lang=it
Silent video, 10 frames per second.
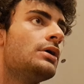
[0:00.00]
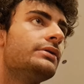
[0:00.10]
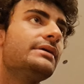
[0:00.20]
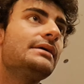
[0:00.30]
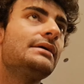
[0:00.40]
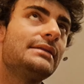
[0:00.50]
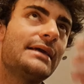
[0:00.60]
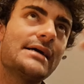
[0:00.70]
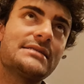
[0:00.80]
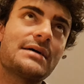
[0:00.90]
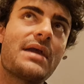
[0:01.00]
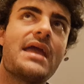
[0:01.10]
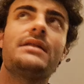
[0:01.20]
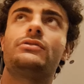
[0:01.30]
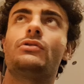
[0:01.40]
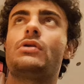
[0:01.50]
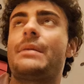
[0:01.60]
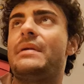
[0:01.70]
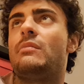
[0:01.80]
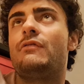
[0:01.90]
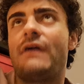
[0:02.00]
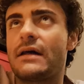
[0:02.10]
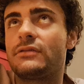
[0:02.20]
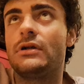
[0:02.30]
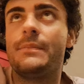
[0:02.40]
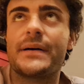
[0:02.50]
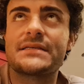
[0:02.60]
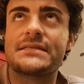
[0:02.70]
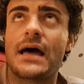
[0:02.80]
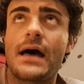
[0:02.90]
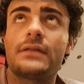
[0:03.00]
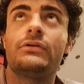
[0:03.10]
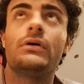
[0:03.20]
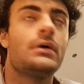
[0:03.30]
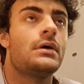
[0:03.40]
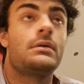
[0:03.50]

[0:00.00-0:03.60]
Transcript: di gasamento, l'abbiamo fatto nel passato,